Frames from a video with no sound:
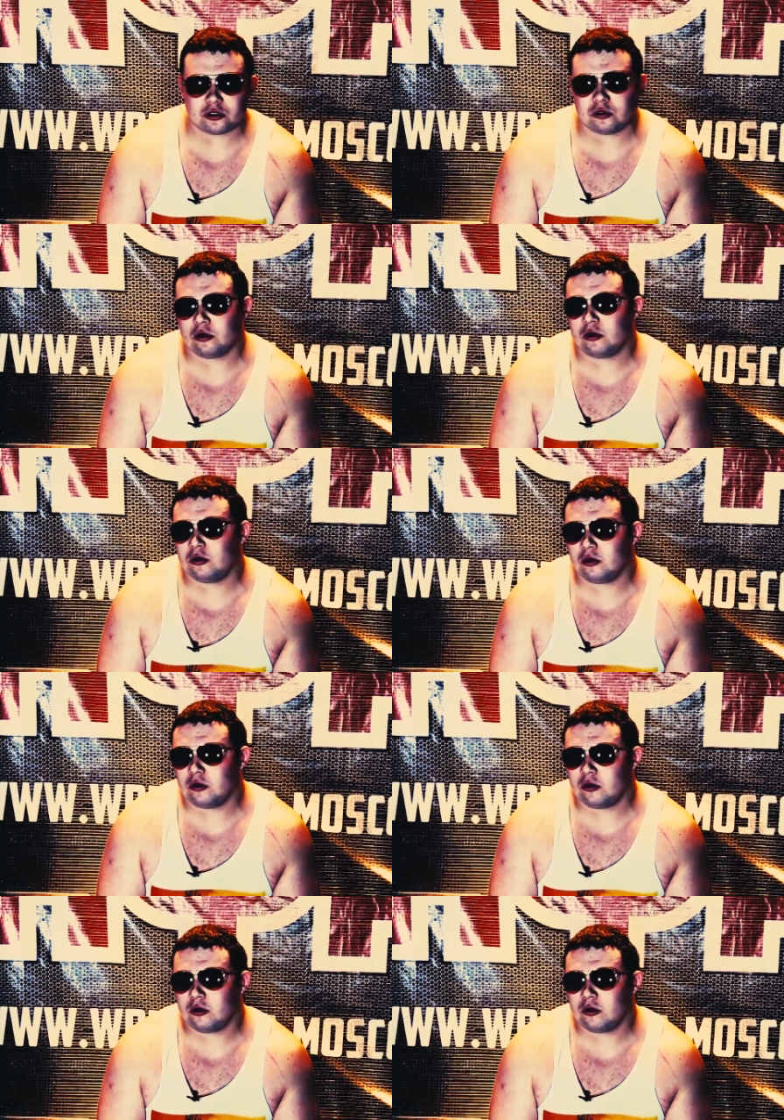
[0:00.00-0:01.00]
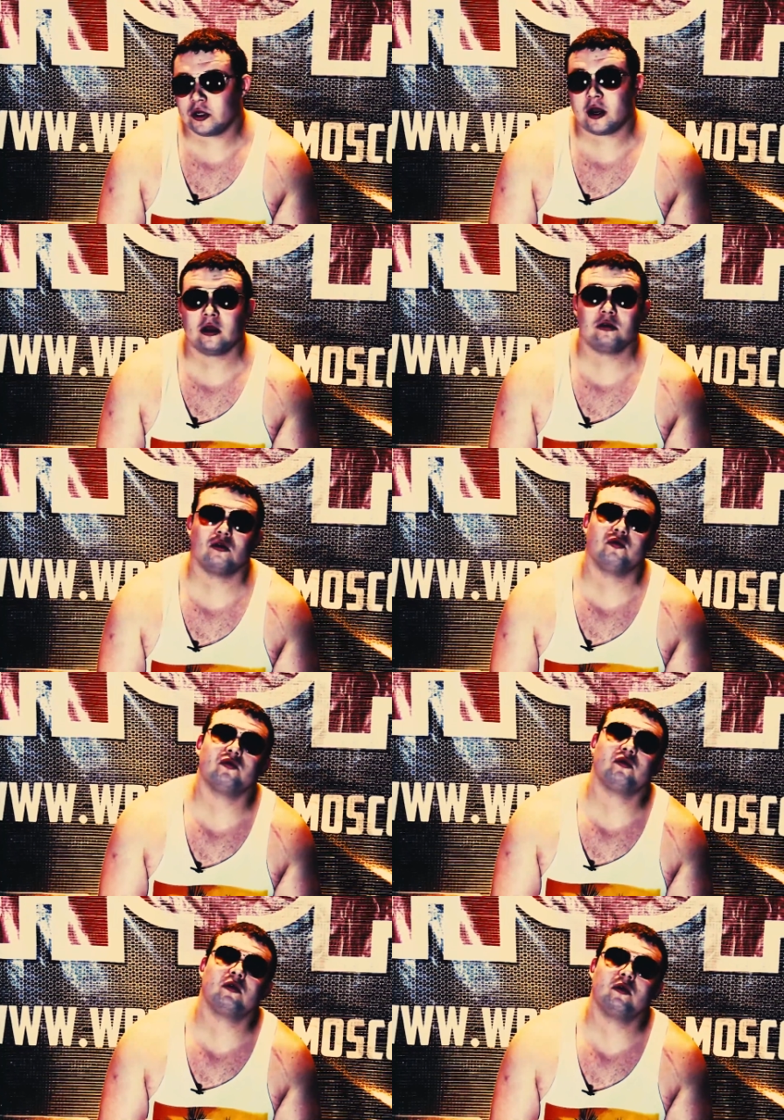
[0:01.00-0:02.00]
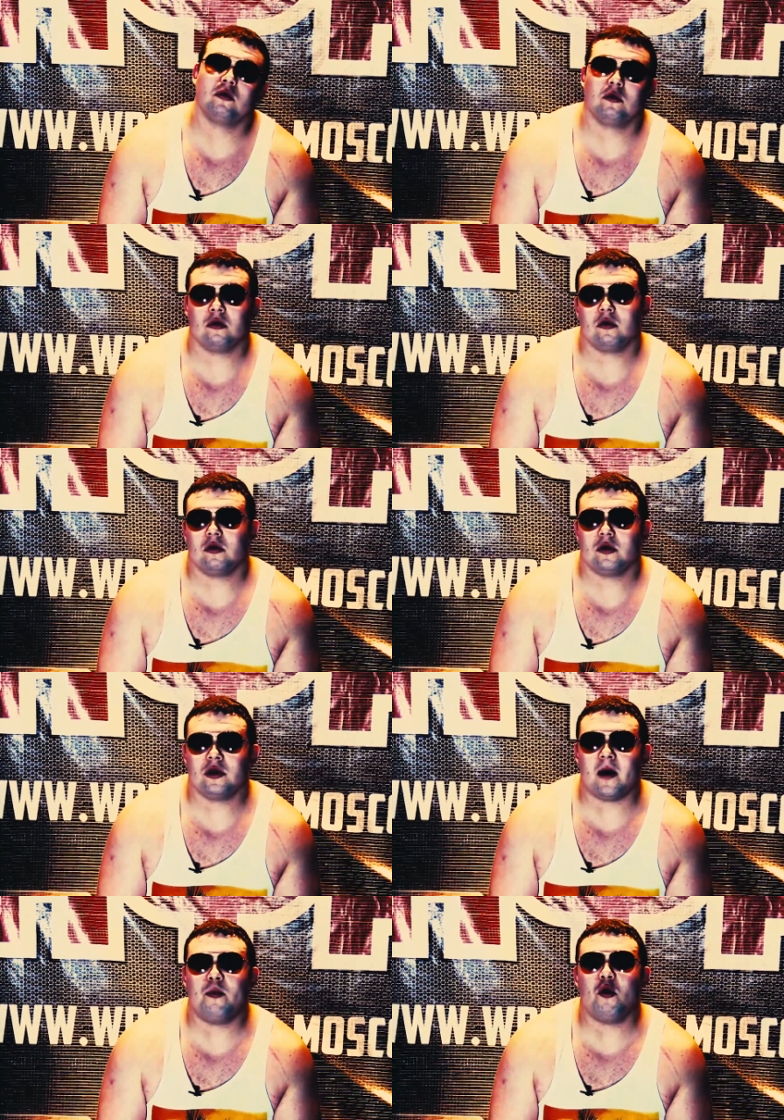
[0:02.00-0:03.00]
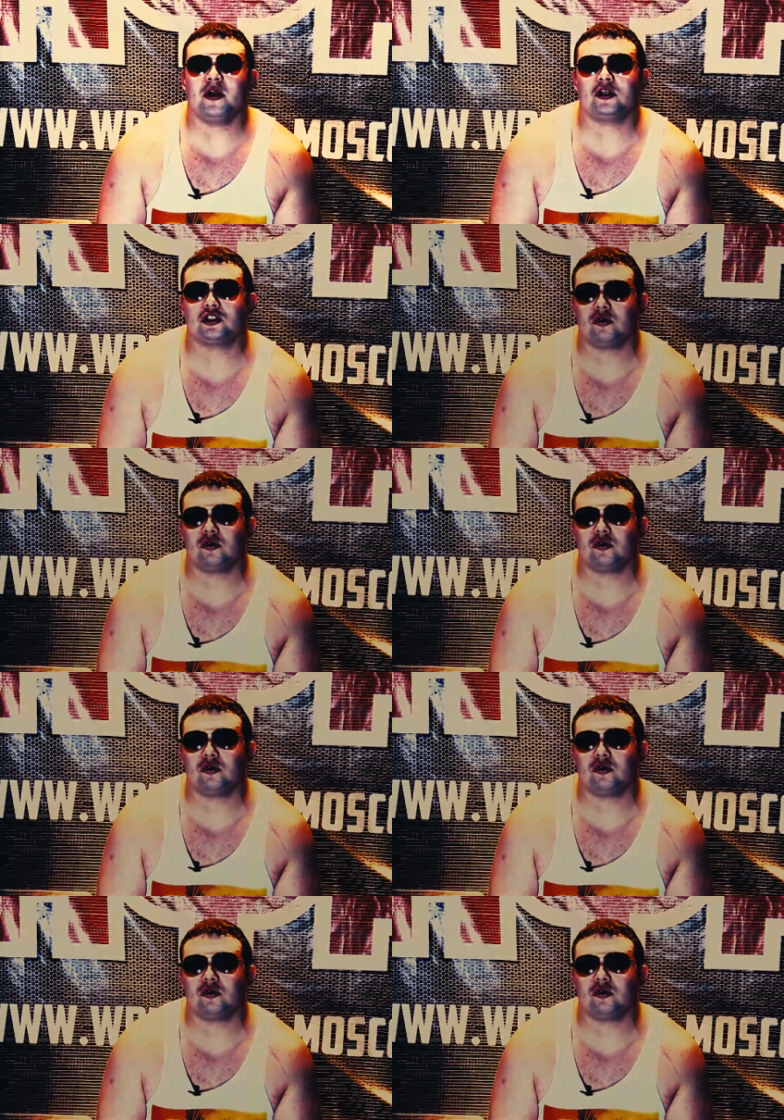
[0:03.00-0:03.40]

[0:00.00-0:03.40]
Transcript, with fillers: что я готов. Я понял,